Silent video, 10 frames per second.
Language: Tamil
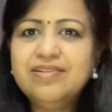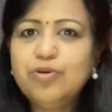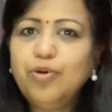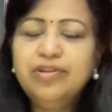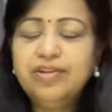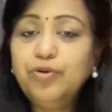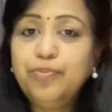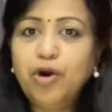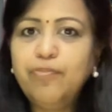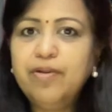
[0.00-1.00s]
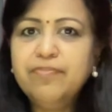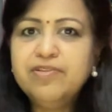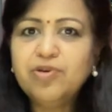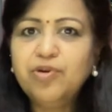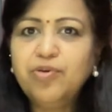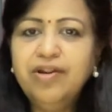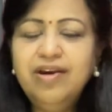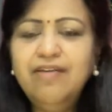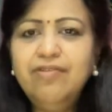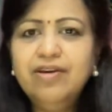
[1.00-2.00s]
சொல்லுது ஏதோ ப்ராப்ளம்னு சொன்னோடனே
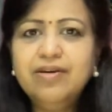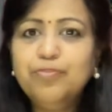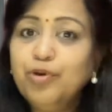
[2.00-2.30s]
அவளுக்கு